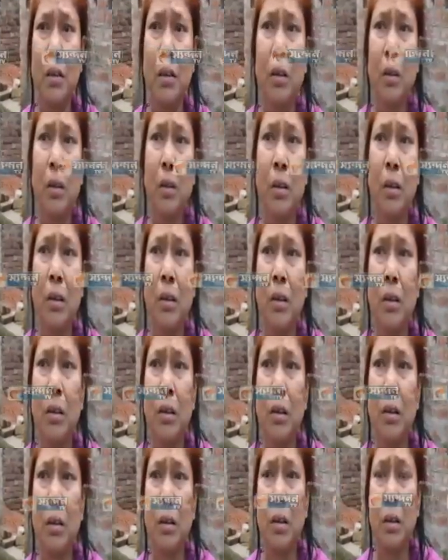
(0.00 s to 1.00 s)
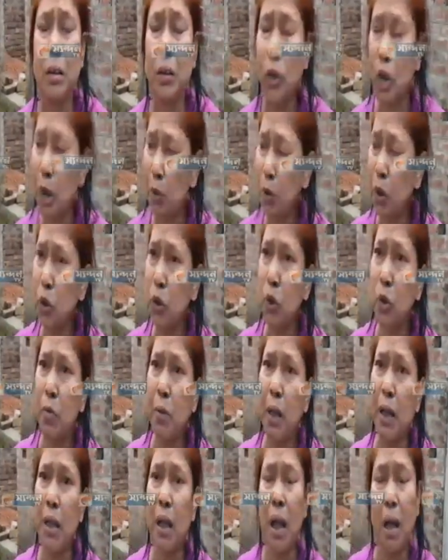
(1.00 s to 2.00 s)
কে করতেছে সব শ্বশুর
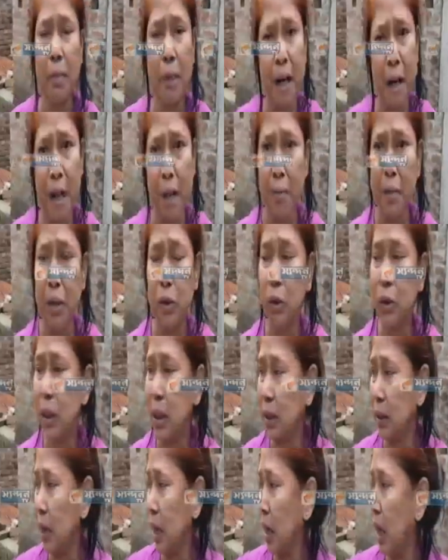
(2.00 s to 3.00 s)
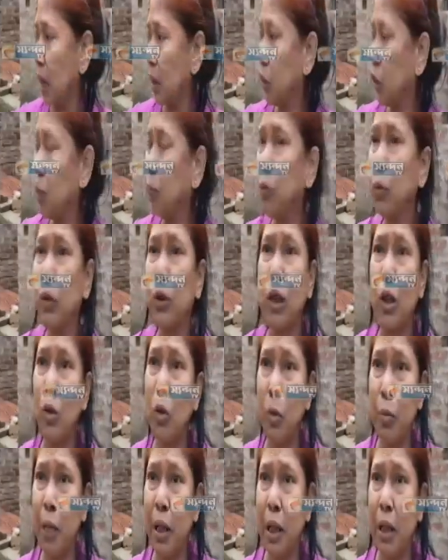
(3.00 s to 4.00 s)
বাড়ি আর পাড়ার মানুষে এই জায়গার সম্পত্তির
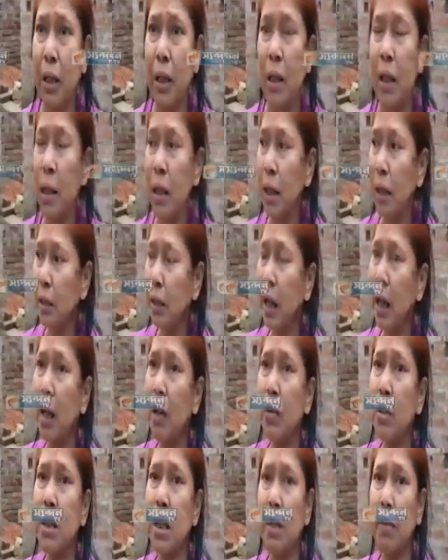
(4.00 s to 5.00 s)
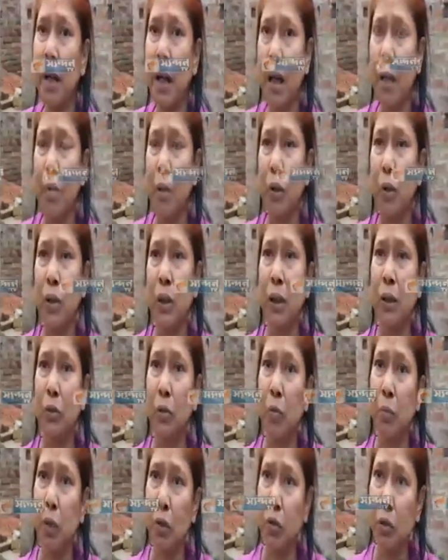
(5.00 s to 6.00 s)
লুবে তারা হয়েছে পাড়ার মানুষে
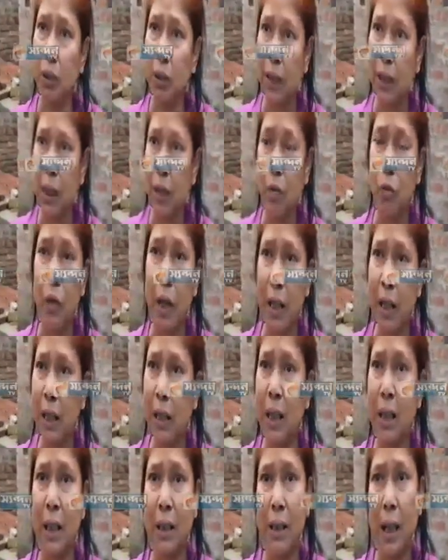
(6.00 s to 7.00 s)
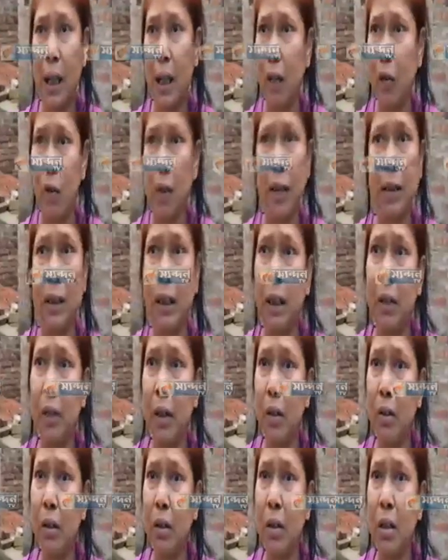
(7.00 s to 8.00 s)
তোমরা যদি তাইরে উড়াইয়া সেরা জায়গা লইয়া দিতে
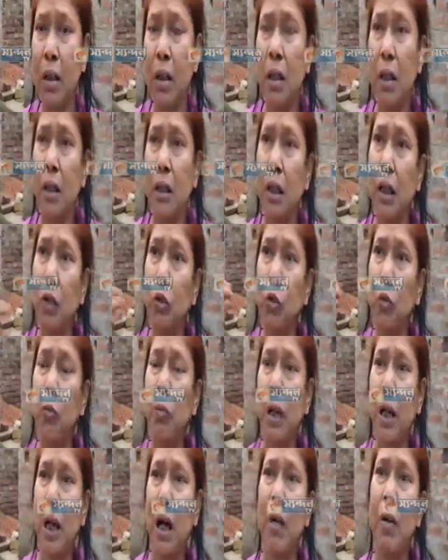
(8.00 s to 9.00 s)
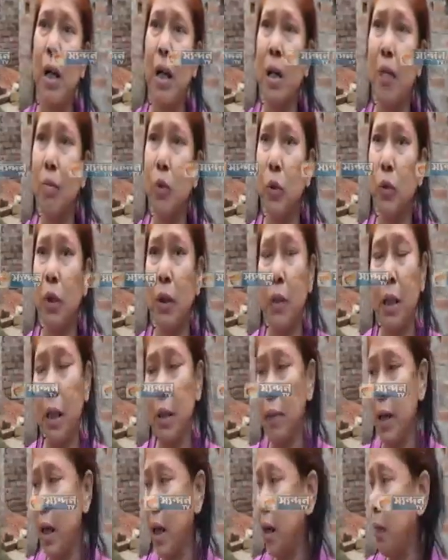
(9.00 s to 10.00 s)
পারো তাহলে তোমরা খাওয়াইলাম
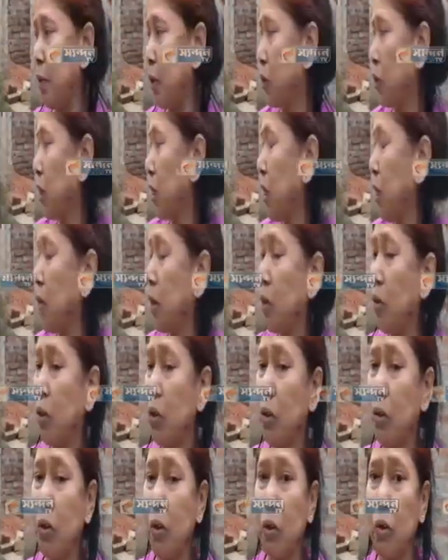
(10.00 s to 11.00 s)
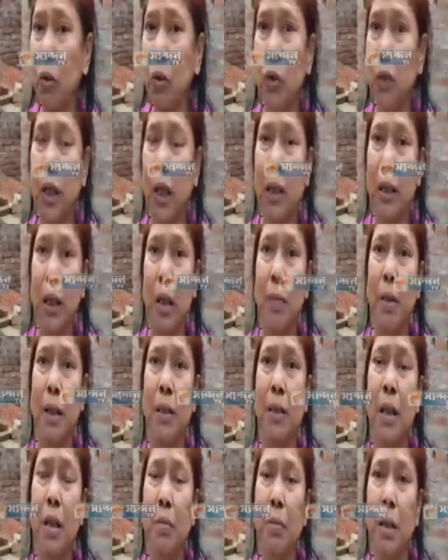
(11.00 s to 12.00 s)
এই পাড়ার মানুষ আমার ঘরে কত টাকা দিলে
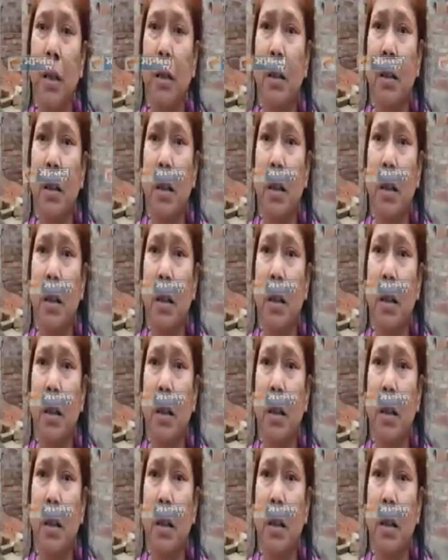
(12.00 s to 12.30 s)
বাড়ি সারবেন